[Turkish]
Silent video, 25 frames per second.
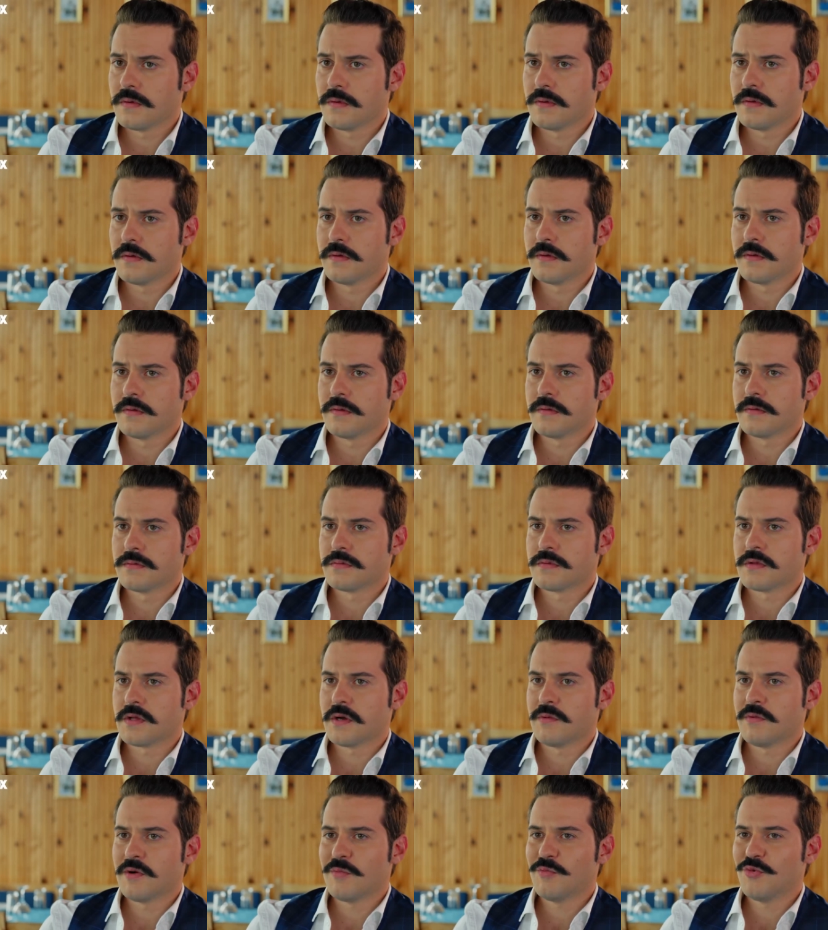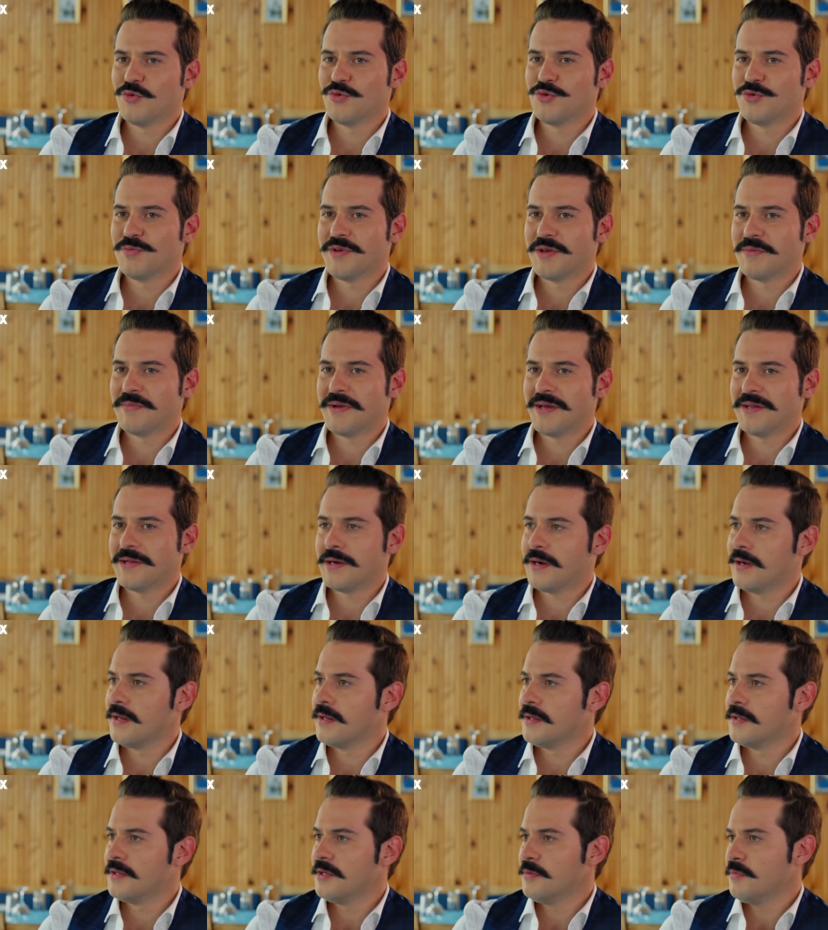Ee, tamam Onur Bey ben
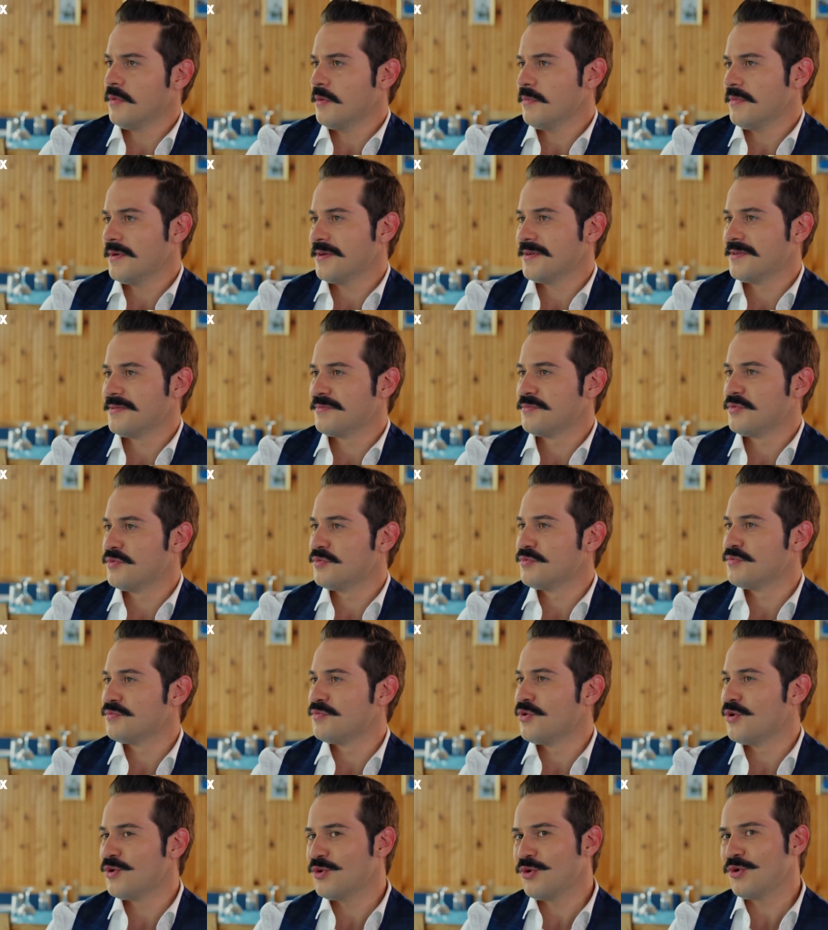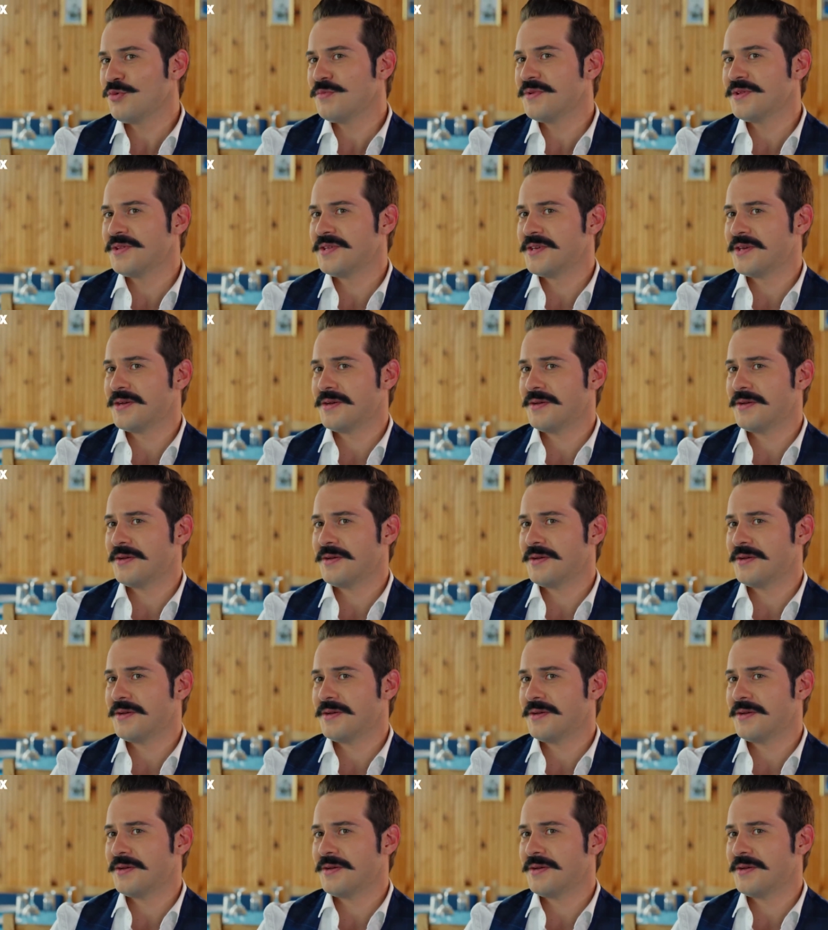halledeyim ama böyle olmadı